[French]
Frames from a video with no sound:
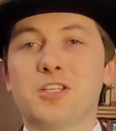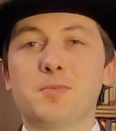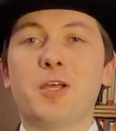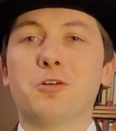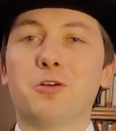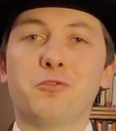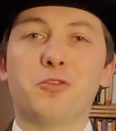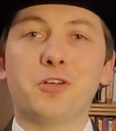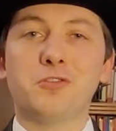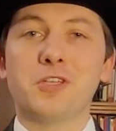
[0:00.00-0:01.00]
J'espère encore une
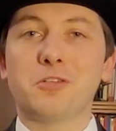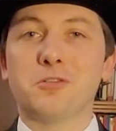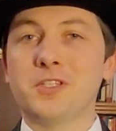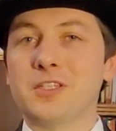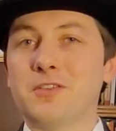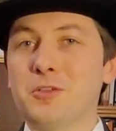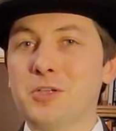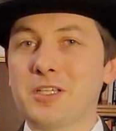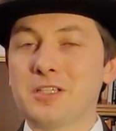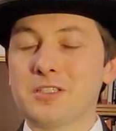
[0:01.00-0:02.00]
fois que vous avez trouvé cette
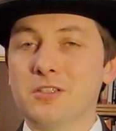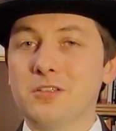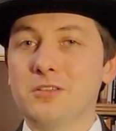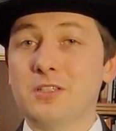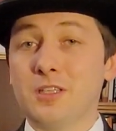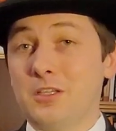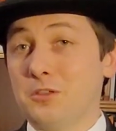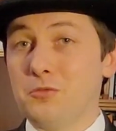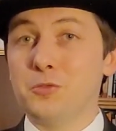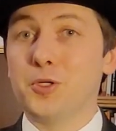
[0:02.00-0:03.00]
vidéo intéressante
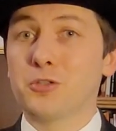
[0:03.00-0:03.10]
et que vous me